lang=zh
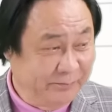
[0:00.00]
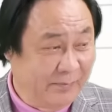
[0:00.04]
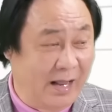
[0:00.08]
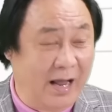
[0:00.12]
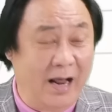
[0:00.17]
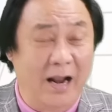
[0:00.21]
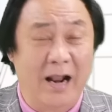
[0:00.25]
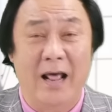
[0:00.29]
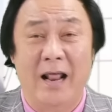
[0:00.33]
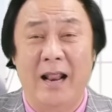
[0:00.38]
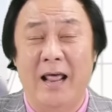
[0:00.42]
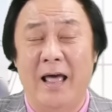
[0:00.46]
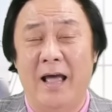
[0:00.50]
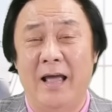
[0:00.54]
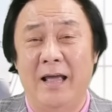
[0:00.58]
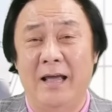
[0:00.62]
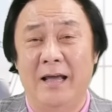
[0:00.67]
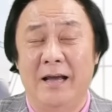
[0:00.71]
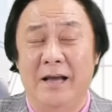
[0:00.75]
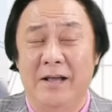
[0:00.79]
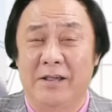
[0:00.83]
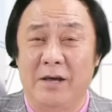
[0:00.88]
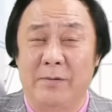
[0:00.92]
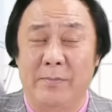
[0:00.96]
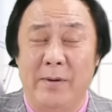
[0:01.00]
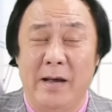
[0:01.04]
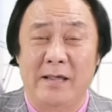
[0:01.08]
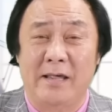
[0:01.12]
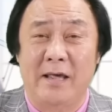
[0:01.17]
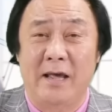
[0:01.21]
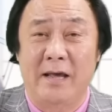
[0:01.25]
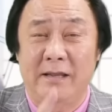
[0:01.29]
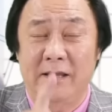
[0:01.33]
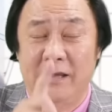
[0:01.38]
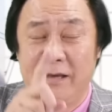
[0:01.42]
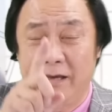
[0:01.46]
来来来，解
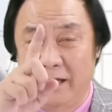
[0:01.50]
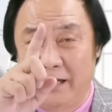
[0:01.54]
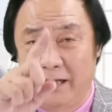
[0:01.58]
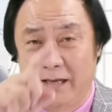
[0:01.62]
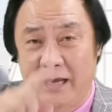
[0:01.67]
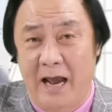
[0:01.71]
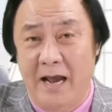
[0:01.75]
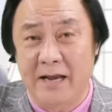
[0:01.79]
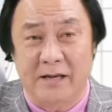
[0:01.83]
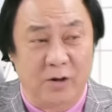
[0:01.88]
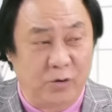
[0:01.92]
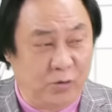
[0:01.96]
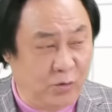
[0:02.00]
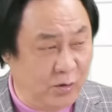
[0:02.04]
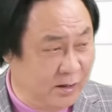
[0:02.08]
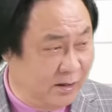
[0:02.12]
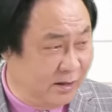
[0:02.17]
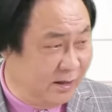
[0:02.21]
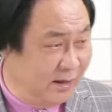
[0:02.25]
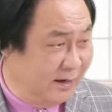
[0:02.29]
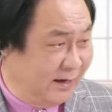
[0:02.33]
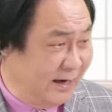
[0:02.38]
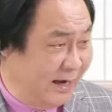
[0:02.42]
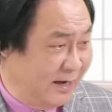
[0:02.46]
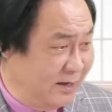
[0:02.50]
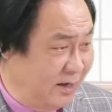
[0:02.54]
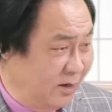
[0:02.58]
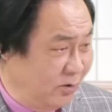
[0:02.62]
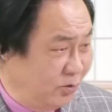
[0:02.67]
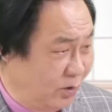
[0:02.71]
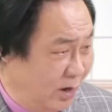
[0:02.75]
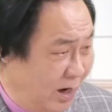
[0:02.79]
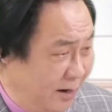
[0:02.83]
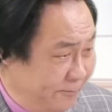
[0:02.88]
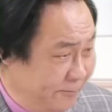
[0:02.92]
盘前先给你看着讯息，看清楚